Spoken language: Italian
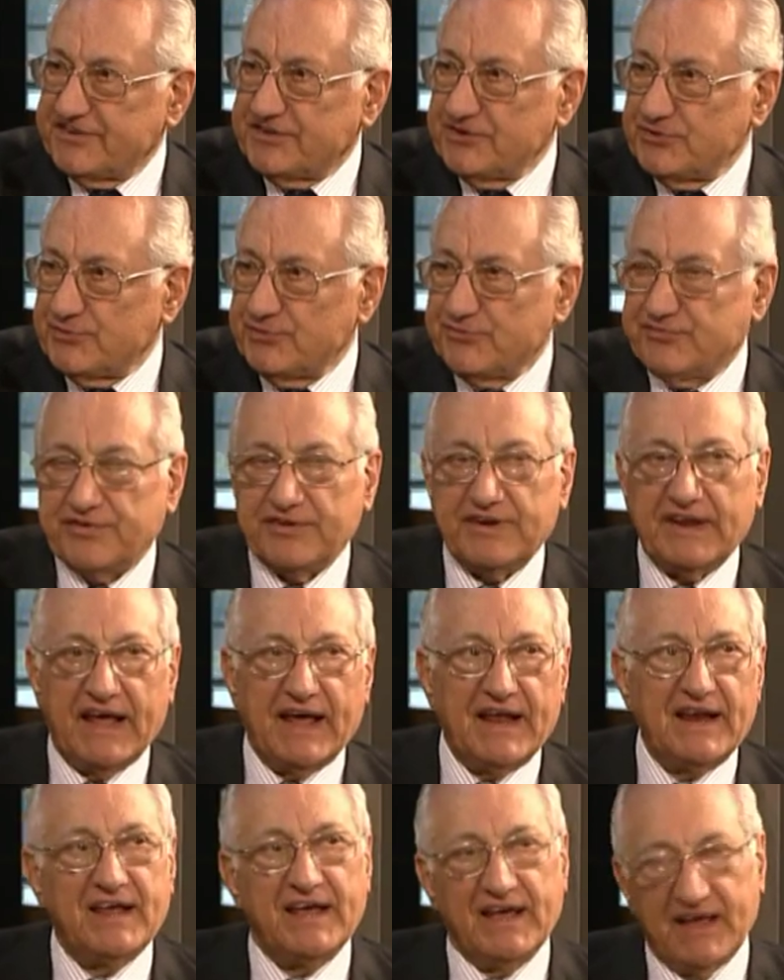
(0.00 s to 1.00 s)

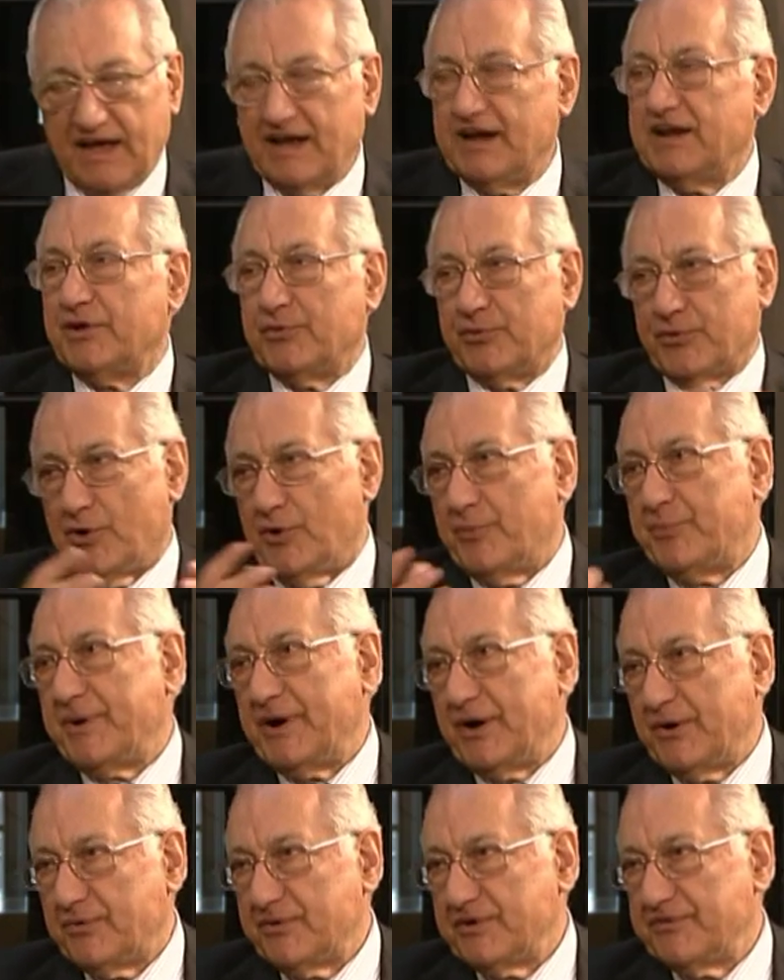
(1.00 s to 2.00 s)
istituzionale
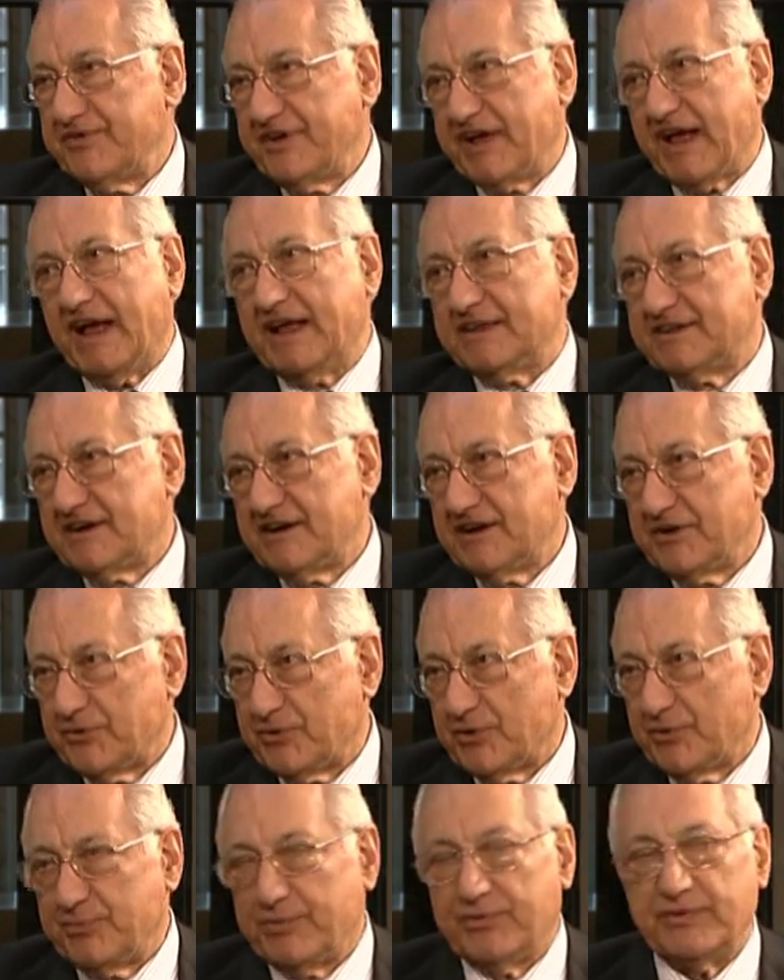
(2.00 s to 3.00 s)
all'Europa unificata,
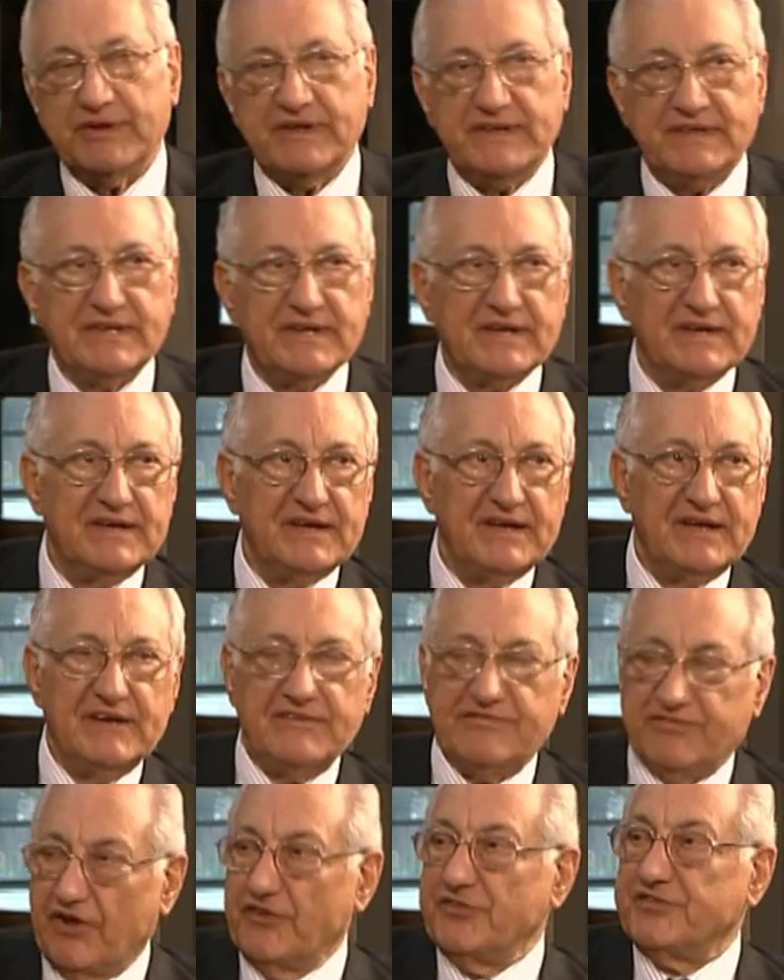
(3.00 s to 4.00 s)
all'Europa unita,
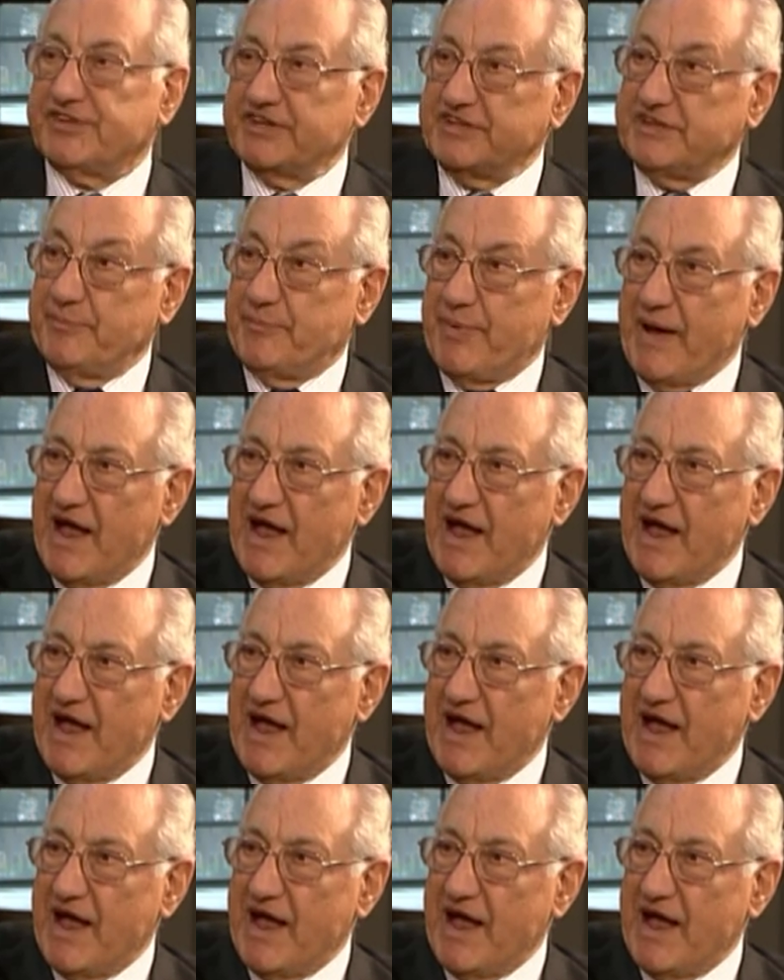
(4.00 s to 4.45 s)
fonte di